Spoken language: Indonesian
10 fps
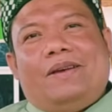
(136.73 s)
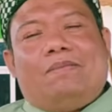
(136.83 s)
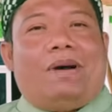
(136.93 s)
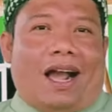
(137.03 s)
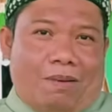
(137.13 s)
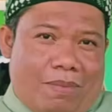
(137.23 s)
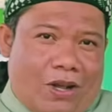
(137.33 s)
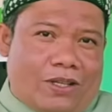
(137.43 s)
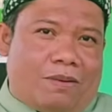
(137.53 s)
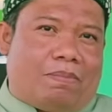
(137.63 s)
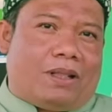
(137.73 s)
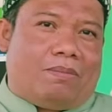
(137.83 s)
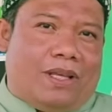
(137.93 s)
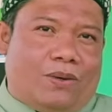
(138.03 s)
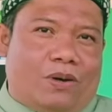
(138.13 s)
Bahkan beliau sempat
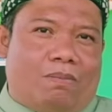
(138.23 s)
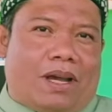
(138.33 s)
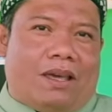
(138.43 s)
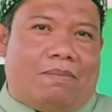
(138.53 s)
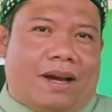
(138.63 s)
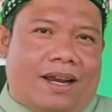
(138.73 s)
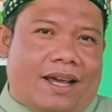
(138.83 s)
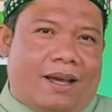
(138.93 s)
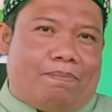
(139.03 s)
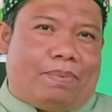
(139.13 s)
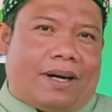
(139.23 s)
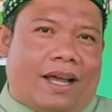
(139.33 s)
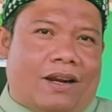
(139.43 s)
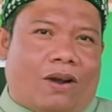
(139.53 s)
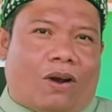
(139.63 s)
menyinggung bagaimana
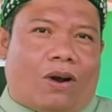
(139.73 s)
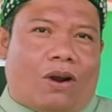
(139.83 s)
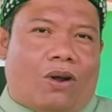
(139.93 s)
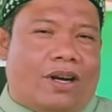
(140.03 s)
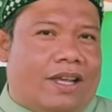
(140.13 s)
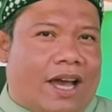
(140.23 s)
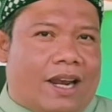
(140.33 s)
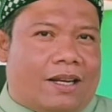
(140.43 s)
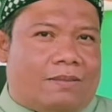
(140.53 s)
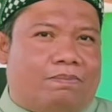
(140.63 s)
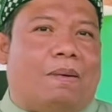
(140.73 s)
peran kolonial,